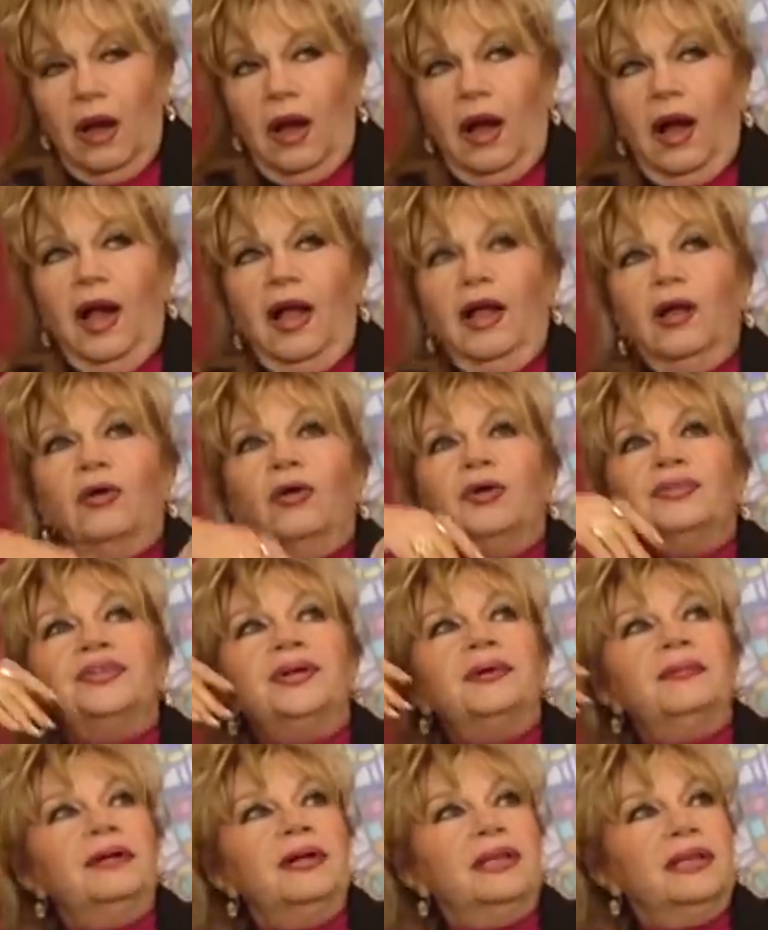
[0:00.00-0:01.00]
Ay
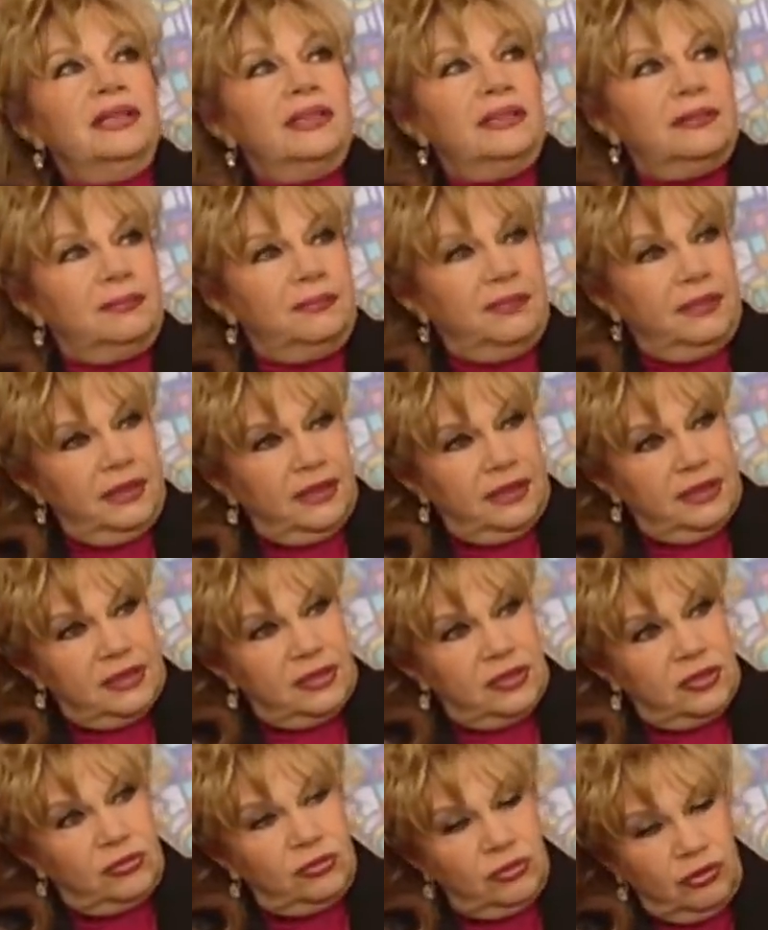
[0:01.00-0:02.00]
odama gitmek
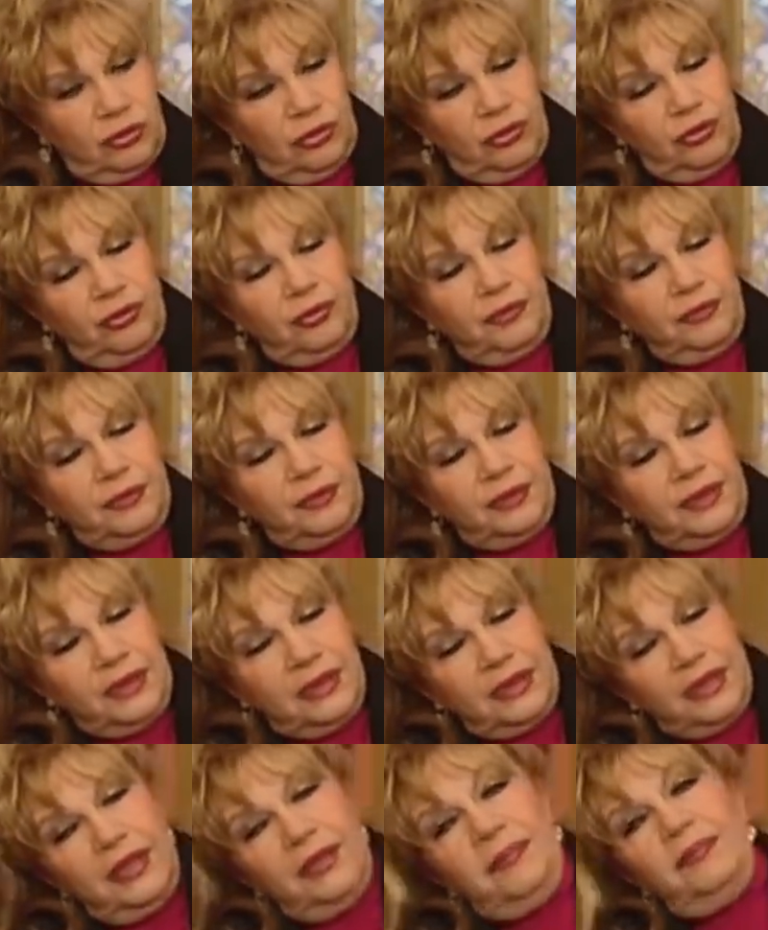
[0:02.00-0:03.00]
istiyorum,
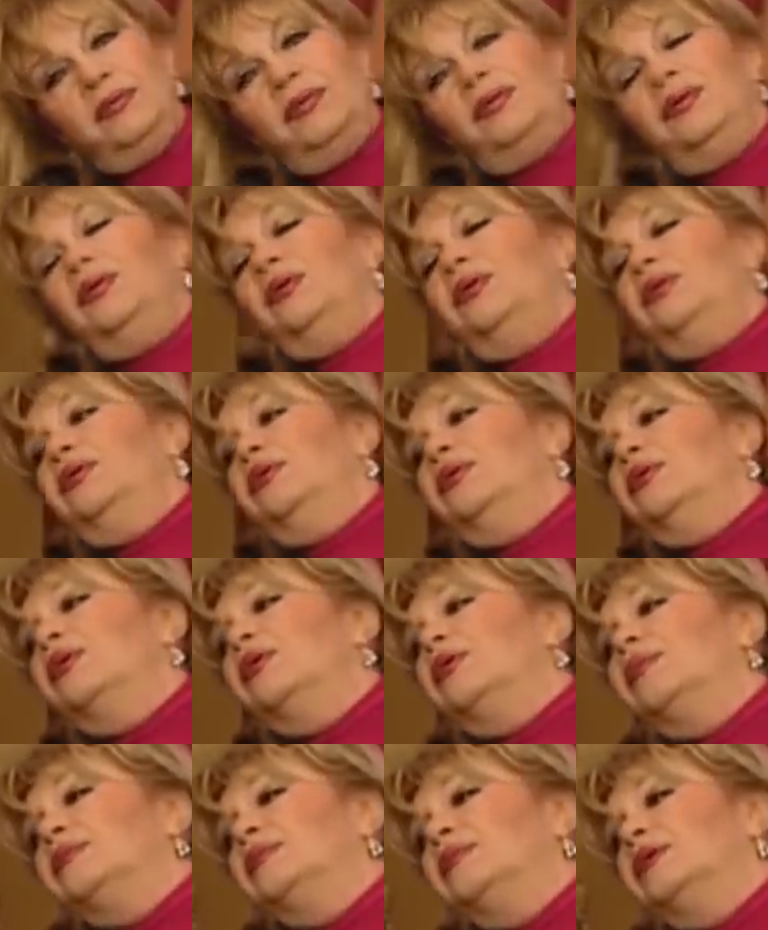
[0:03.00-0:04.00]

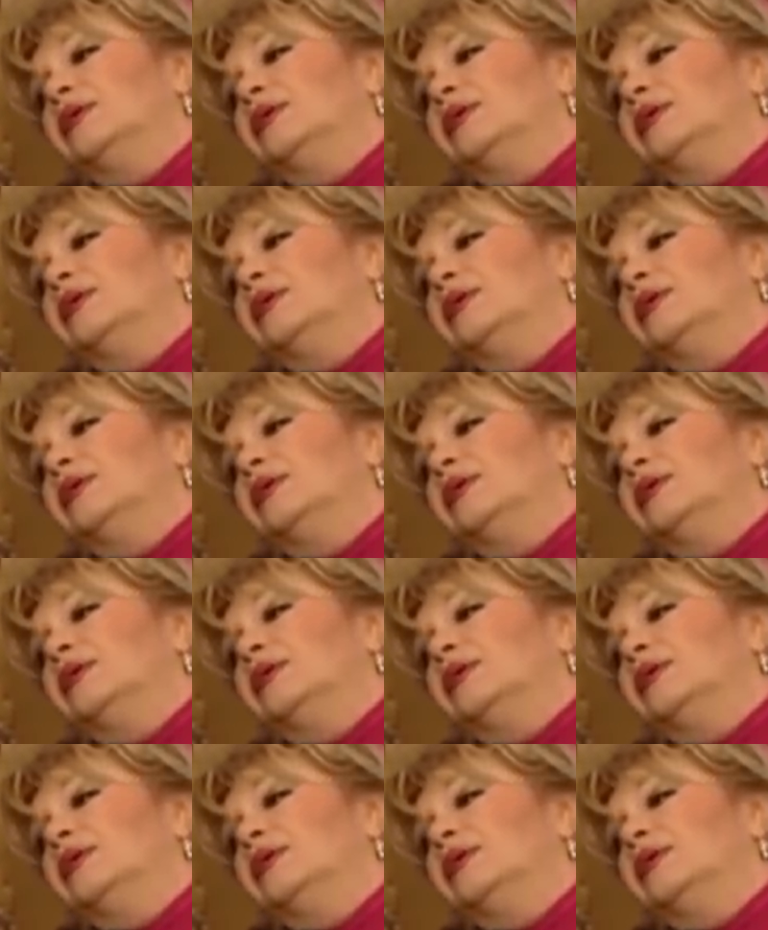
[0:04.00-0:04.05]
gidemiyorum.